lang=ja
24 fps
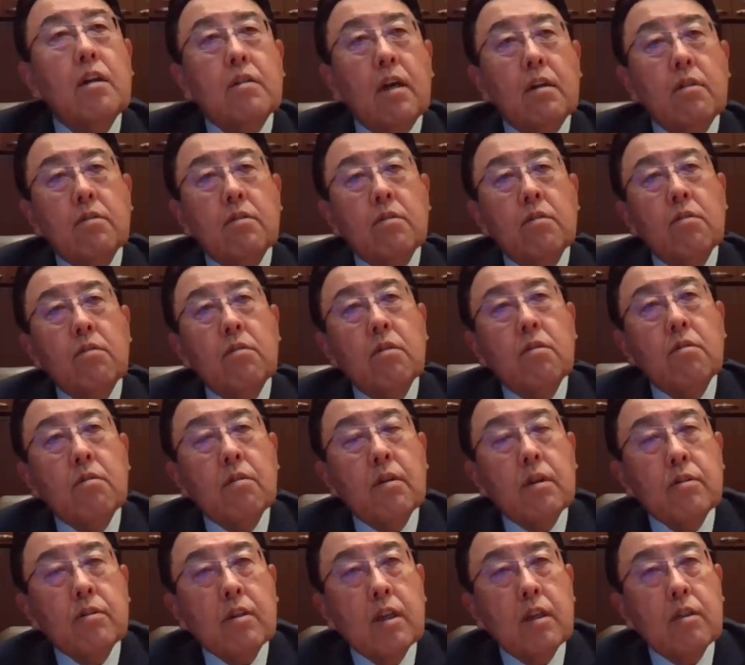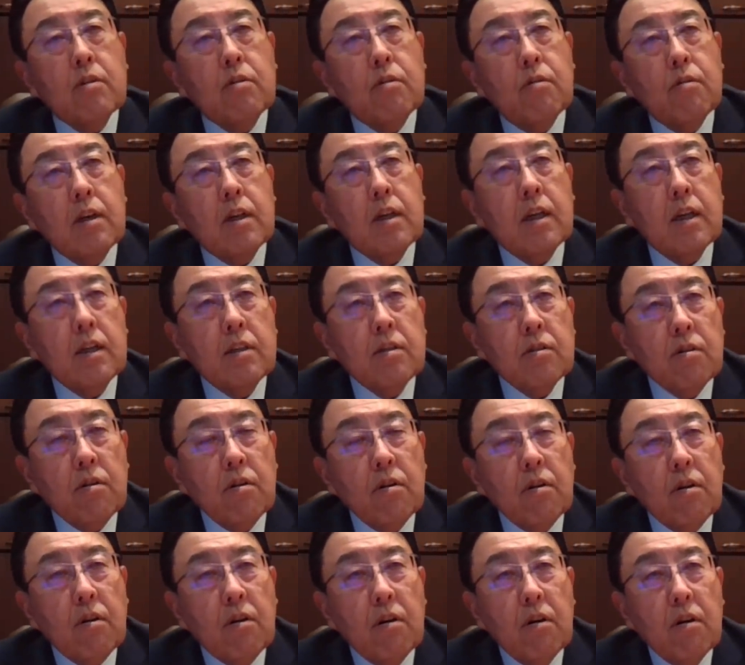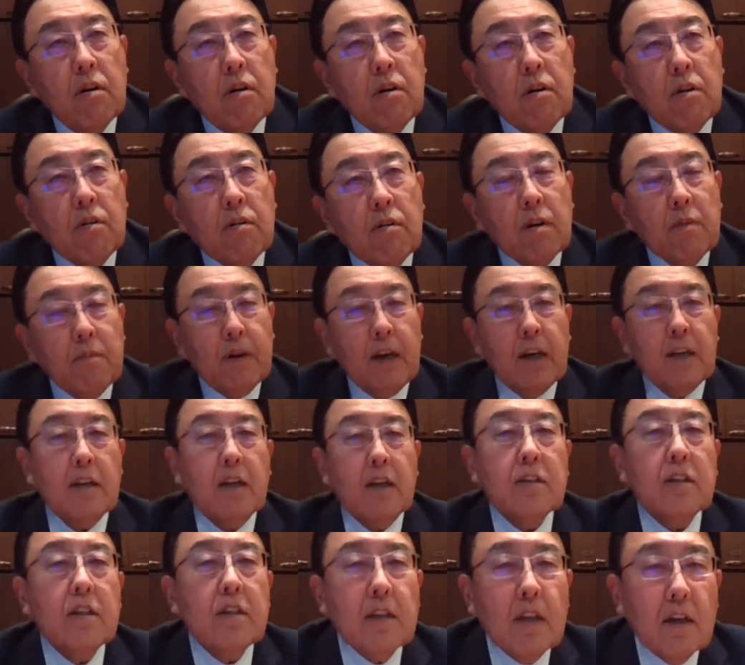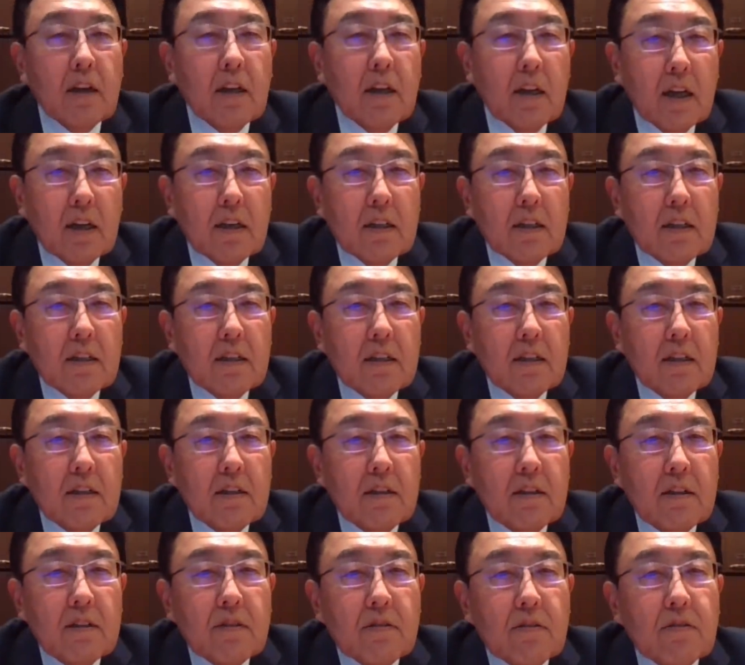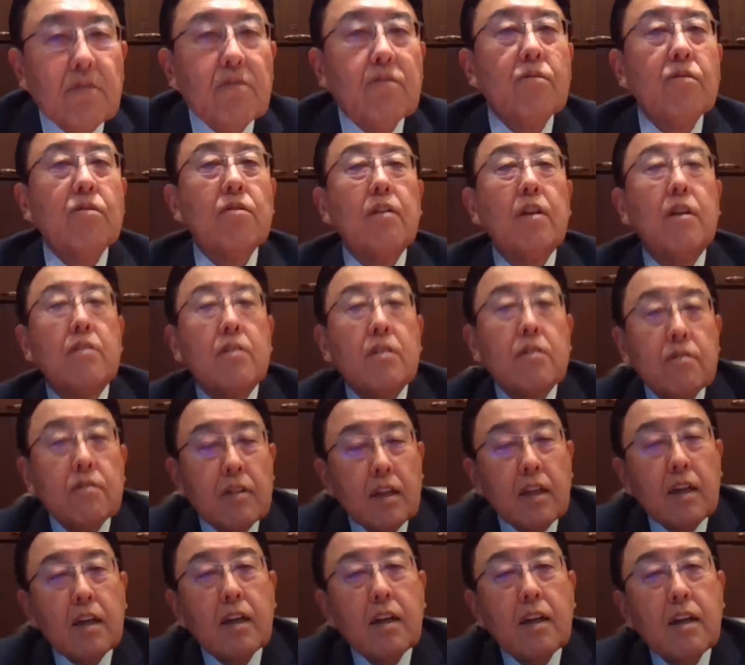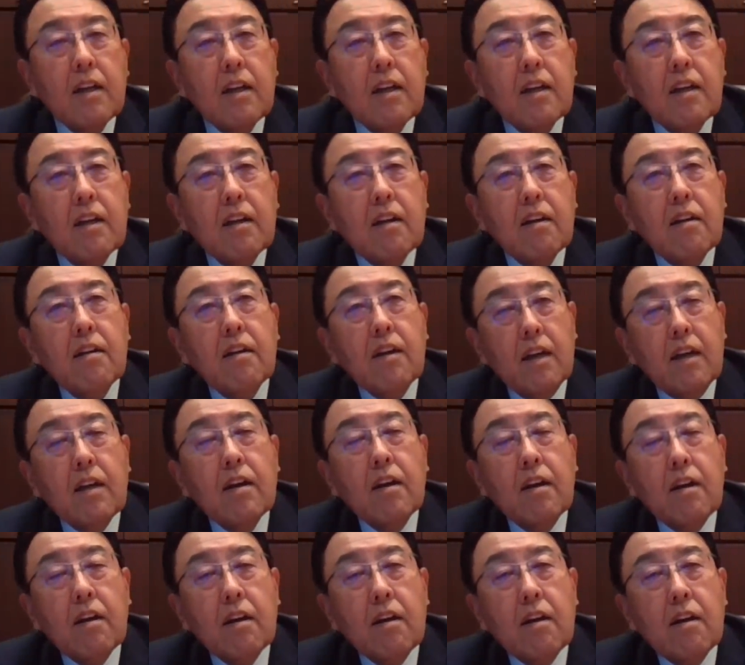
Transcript: 算能力はつけておかないと、これはもう話にならない。ということな,、ね、なるほど、計